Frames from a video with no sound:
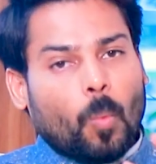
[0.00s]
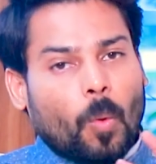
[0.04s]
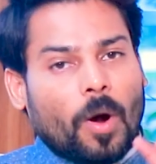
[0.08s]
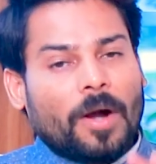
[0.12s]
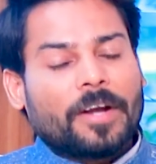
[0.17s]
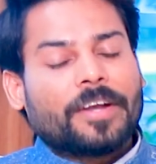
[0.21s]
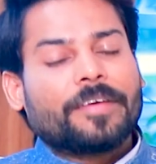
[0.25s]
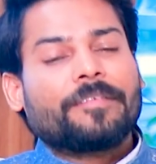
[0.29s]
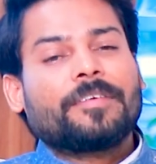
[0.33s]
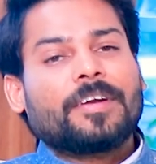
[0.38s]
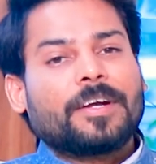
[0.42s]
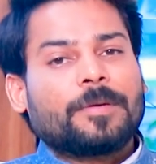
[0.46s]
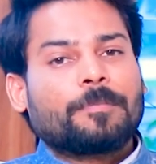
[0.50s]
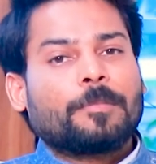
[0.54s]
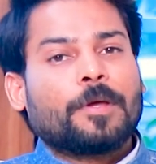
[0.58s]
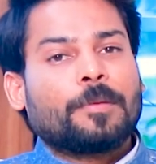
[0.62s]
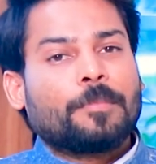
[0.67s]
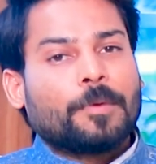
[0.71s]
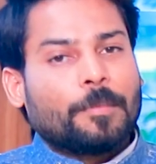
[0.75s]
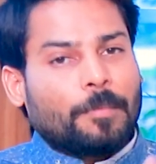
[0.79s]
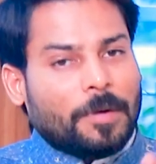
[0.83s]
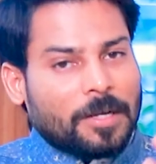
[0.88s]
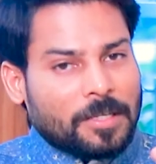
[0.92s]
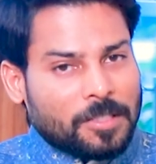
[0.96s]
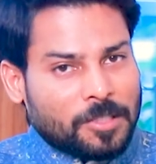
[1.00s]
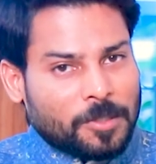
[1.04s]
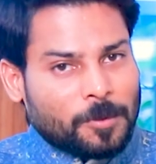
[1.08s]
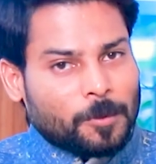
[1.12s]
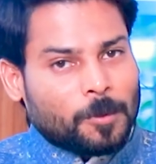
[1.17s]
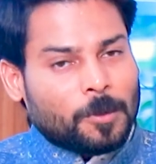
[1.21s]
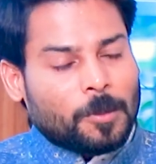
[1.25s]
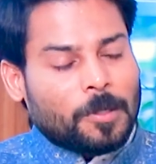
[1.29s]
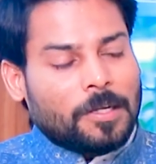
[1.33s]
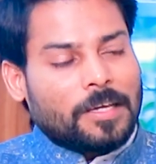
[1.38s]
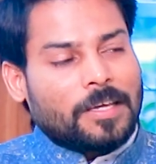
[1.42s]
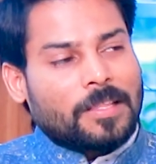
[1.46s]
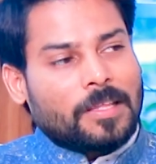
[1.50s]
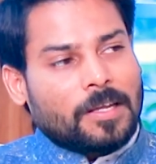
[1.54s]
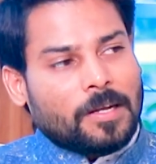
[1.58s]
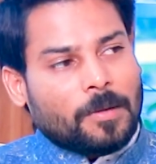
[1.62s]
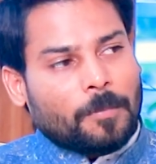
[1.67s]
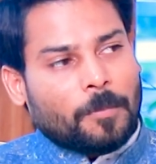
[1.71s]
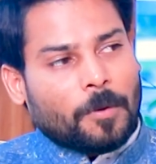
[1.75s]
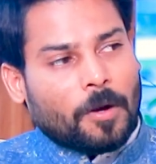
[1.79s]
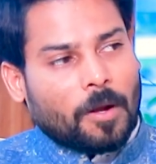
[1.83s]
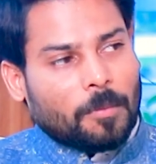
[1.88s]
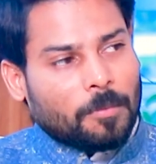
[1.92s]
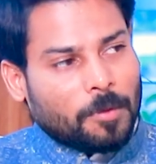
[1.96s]
వాట్ ఎవర్ ఇట్ మేబీ మన జీవితంలో
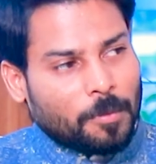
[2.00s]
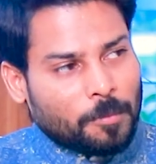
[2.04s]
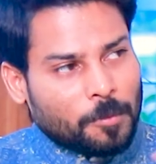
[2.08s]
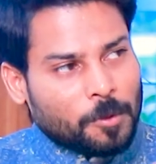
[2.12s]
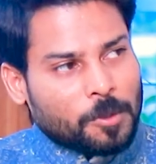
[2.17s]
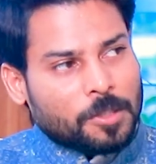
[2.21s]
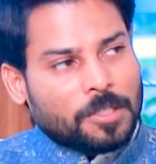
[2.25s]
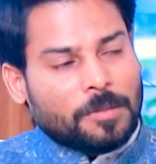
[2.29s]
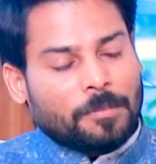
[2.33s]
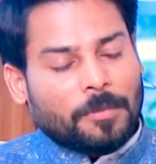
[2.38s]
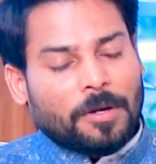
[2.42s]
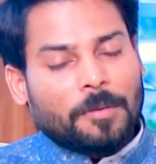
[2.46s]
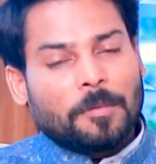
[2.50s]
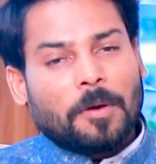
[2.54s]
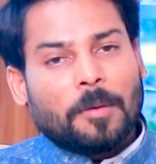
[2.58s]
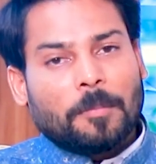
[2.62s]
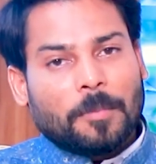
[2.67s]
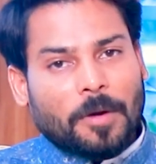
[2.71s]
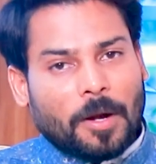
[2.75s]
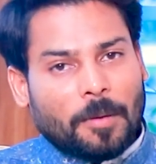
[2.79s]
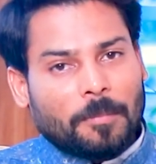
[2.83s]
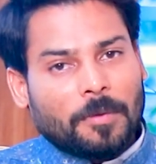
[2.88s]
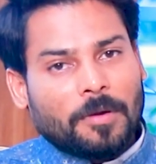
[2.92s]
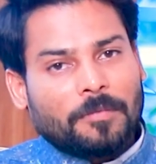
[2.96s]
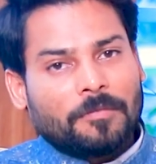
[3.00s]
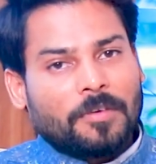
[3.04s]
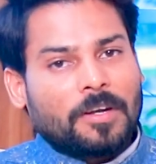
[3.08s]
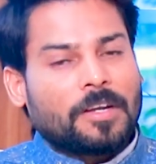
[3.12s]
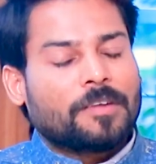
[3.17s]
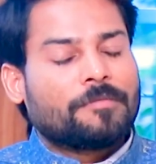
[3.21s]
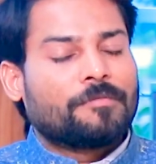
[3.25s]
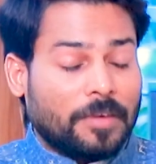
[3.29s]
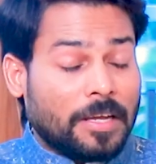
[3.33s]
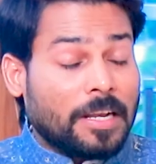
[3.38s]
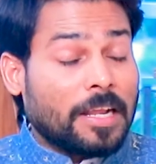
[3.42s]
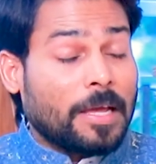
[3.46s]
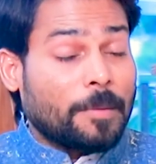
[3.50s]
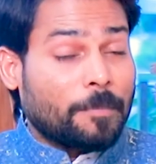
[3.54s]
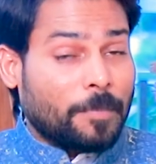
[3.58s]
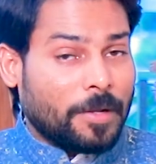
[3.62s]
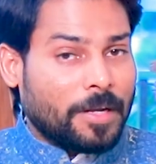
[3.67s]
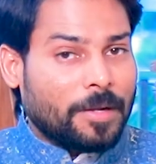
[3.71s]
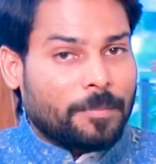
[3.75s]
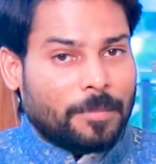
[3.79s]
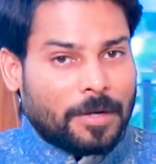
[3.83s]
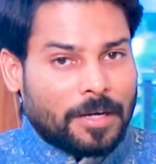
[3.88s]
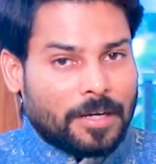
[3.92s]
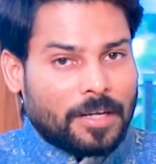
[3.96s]
ఏదైనా ప్రాబ్లం వచ్చి మనం ఆ ప్రాబ్లం వల్ల ఫెయిల్
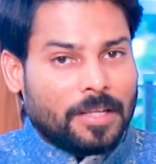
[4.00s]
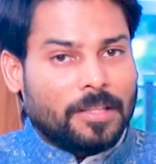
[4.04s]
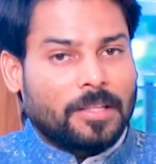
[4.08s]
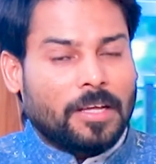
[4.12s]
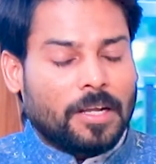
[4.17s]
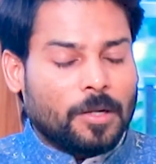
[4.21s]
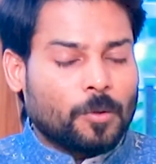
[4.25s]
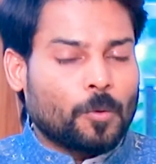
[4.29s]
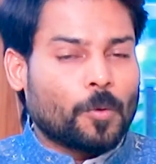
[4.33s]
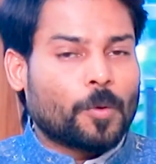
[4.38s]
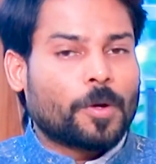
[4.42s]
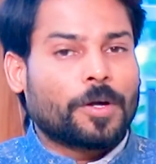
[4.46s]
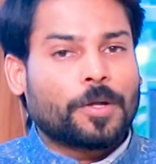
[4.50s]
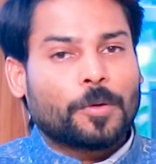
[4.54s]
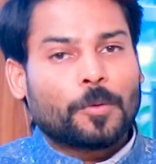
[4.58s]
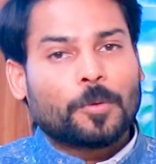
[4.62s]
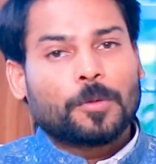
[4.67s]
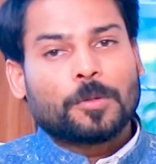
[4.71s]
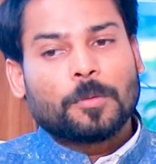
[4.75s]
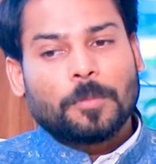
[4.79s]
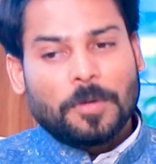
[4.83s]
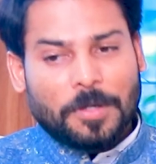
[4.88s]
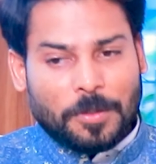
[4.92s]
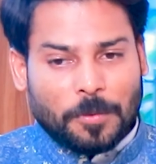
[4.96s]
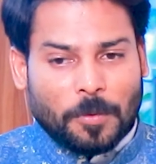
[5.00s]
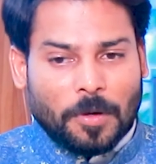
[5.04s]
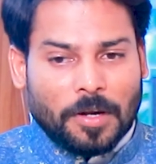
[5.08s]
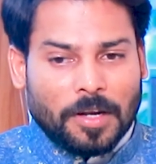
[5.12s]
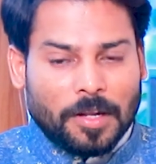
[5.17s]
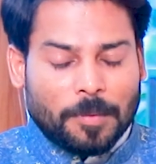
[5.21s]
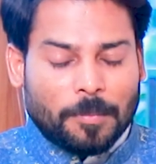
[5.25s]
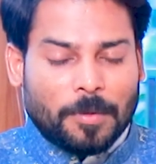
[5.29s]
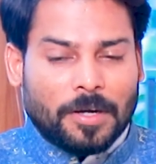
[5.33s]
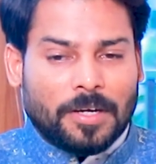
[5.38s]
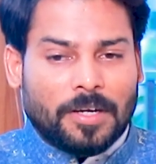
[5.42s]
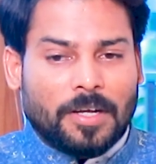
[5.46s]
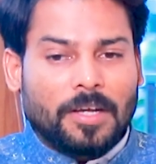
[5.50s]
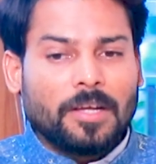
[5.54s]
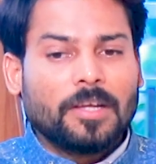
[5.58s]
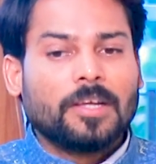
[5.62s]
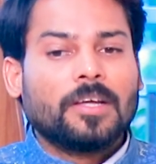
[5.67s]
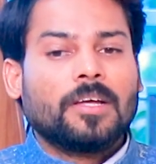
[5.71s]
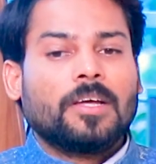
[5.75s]
అయిపోయినామంటే దానికి ఒకటే గుర్తుపెట్టుకోవాలన్నమాట